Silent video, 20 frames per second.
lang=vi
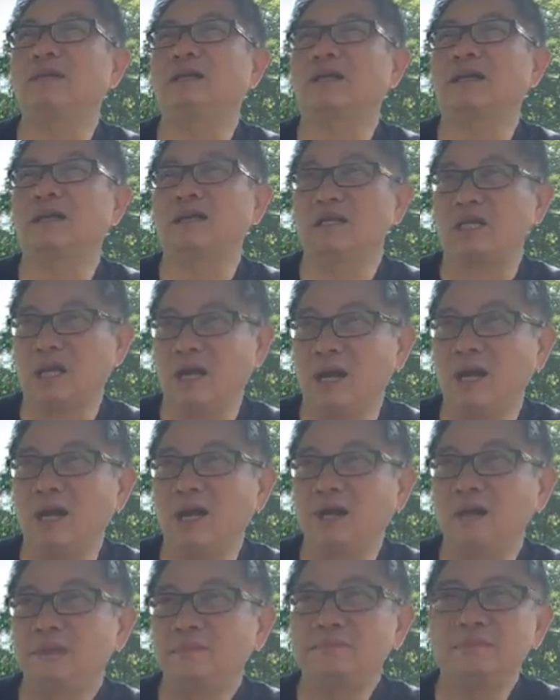là thần nhỏ
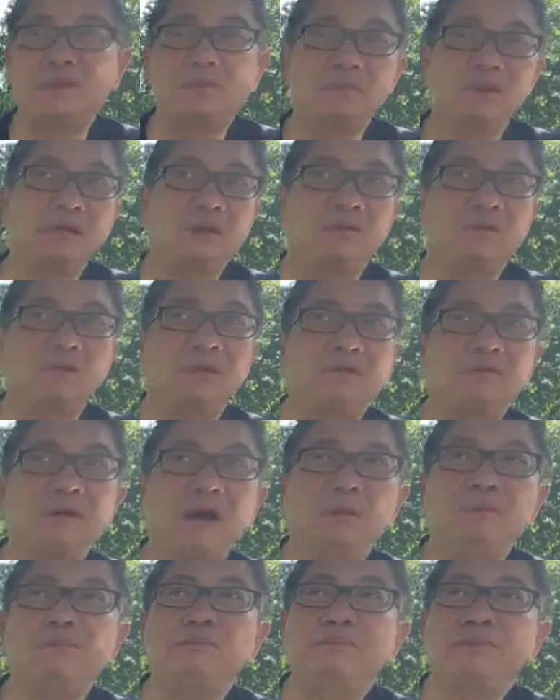nhưng mà đâu có được
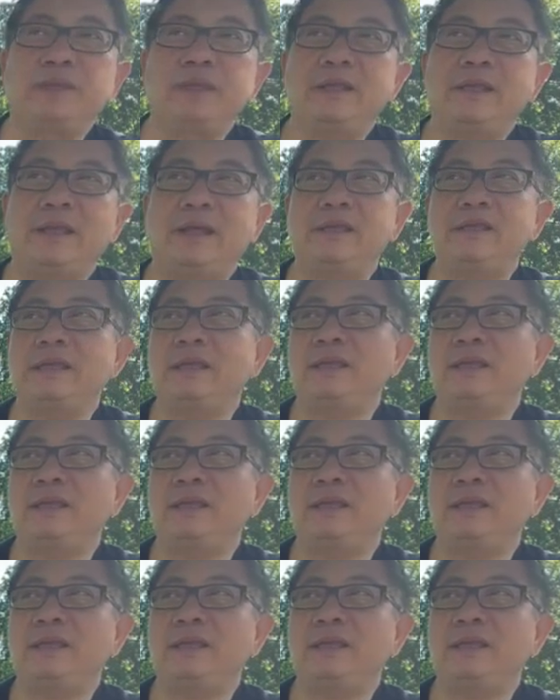phong, nghĩa là cái